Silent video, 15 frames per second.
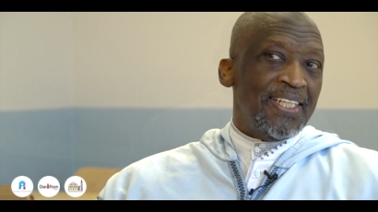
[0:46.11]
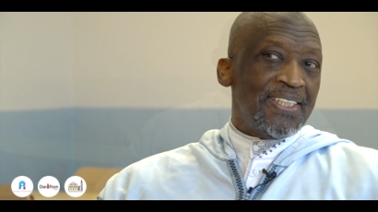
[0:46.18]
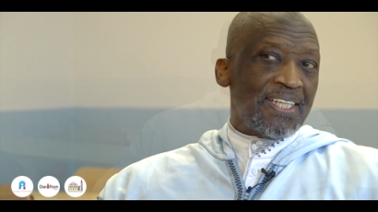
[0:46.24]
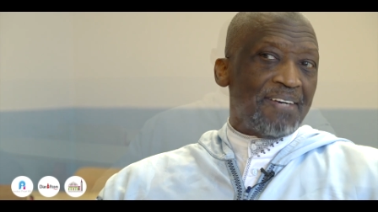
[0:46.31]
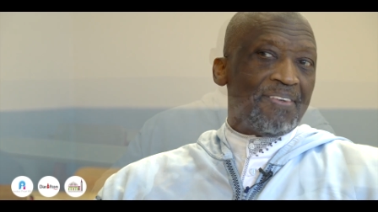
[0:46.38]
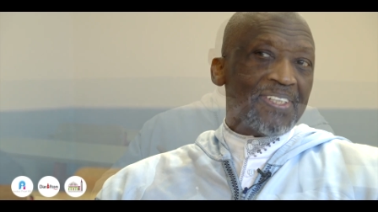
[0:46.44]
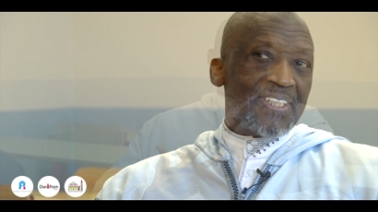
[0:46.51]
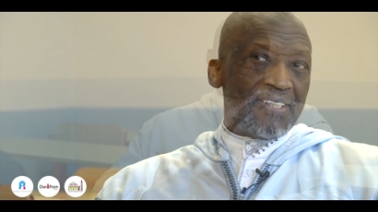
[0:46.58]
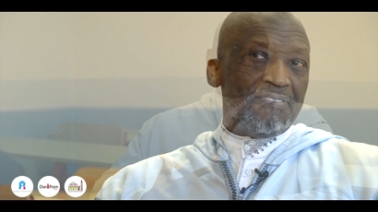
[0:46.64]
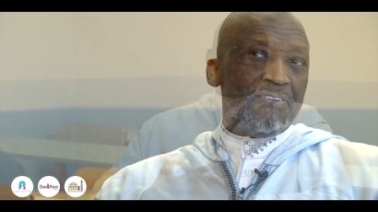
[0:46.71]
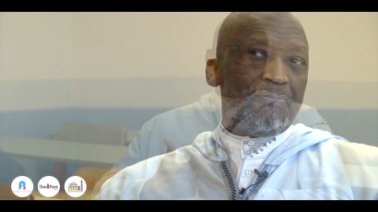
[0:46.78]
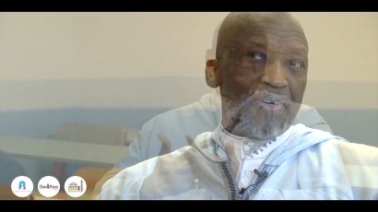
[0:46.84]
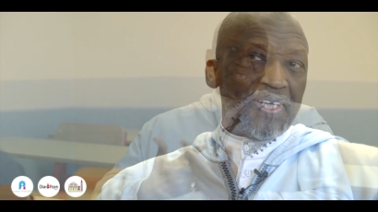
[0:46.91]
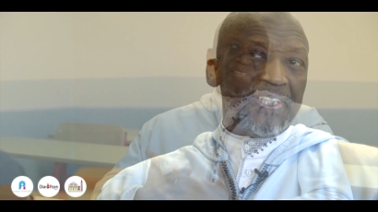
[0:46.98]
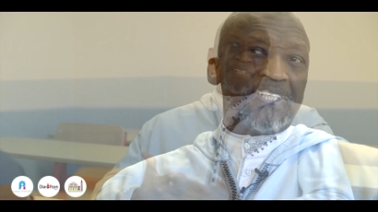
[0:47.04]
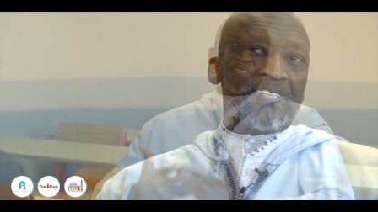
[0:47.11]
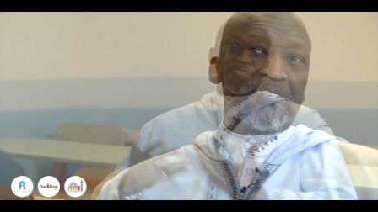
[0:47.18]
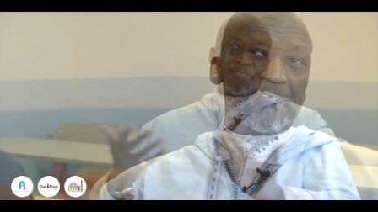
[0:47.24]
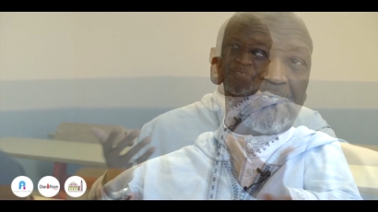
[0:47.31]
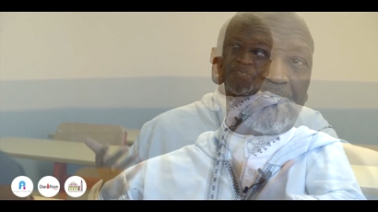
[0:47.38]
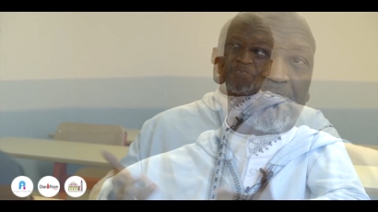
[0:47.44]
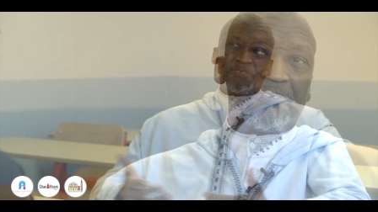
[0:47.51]
savants, ça ne veut pas dire qu'on
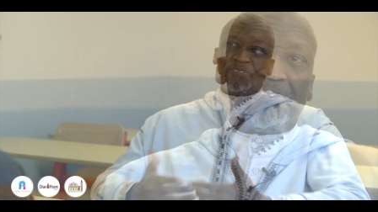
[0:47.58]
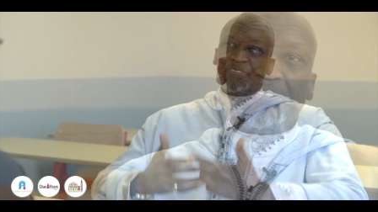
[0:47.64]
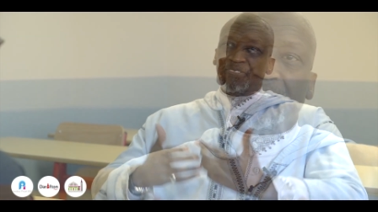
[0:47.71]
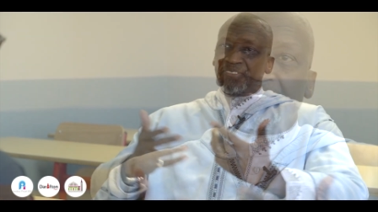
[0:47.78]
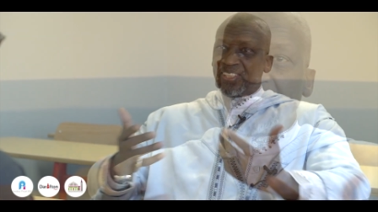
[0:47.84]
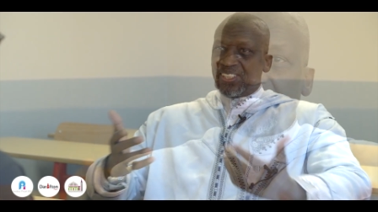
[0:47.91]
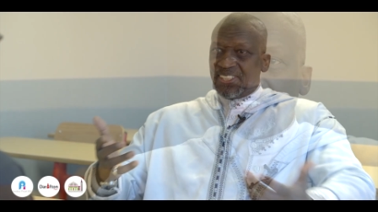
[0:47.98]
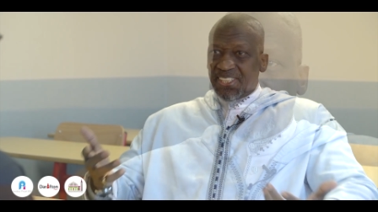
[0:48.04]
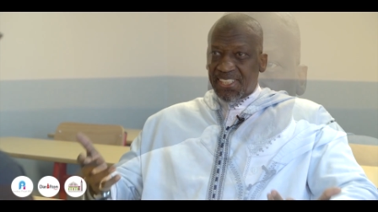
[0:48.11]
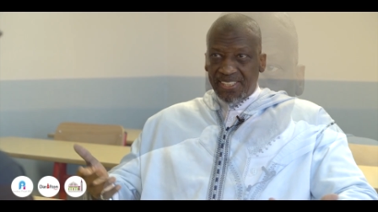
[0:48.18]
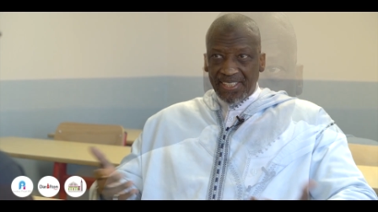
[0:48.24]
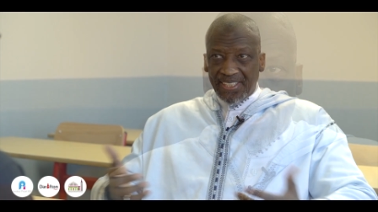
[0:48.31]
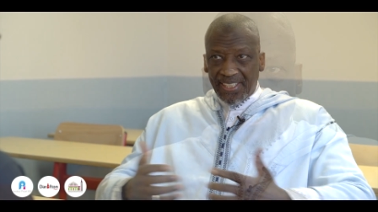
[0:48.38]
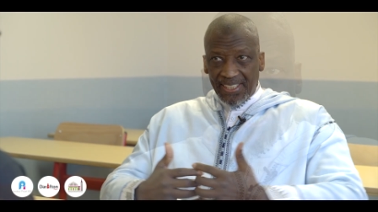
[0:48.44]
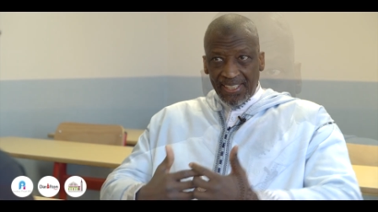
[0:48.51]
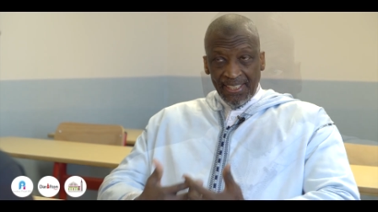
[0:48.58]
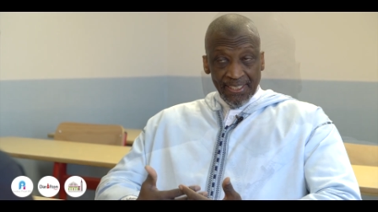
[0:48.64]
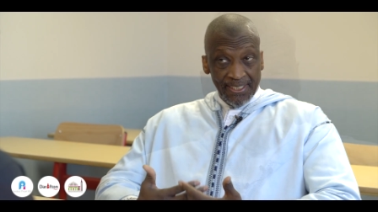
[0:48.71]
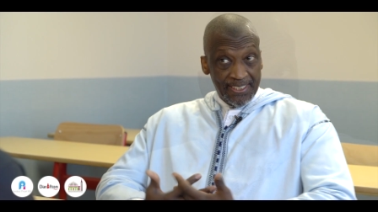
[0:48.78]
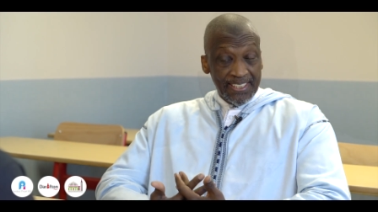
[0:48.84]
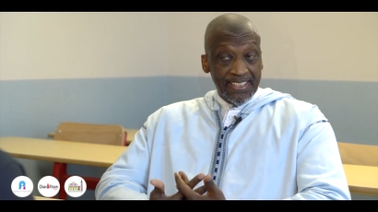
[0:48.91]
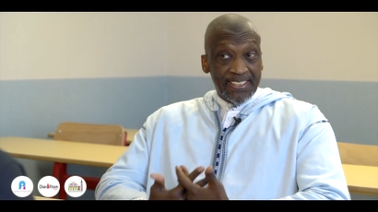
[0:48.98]
sort d'une université, etc.,
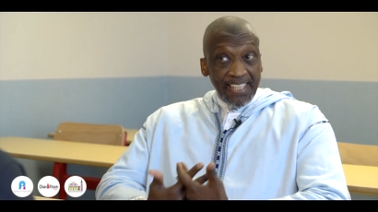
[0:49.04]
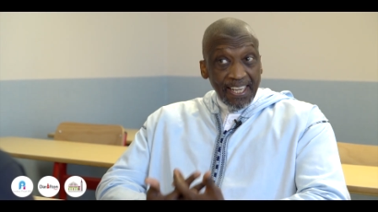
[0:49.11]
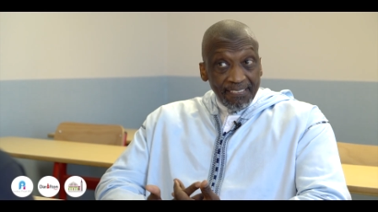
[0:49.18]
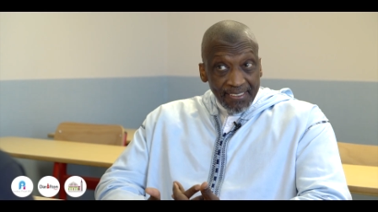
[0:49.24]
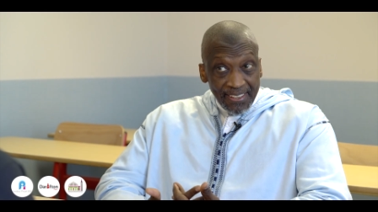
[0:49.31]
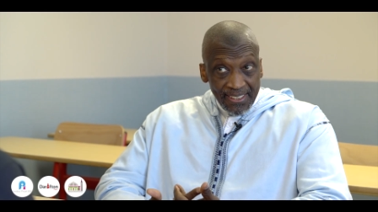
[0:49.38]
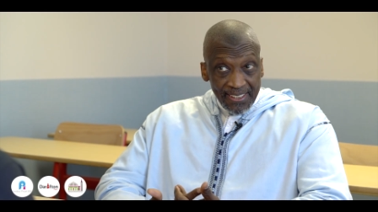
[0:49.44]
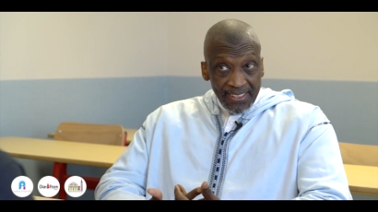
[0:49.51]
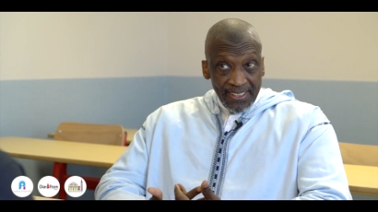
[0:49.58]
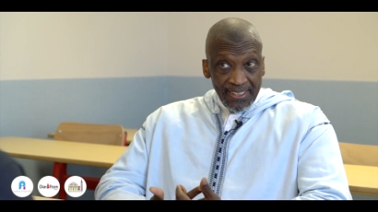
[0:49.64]
c'est ceux qui savent,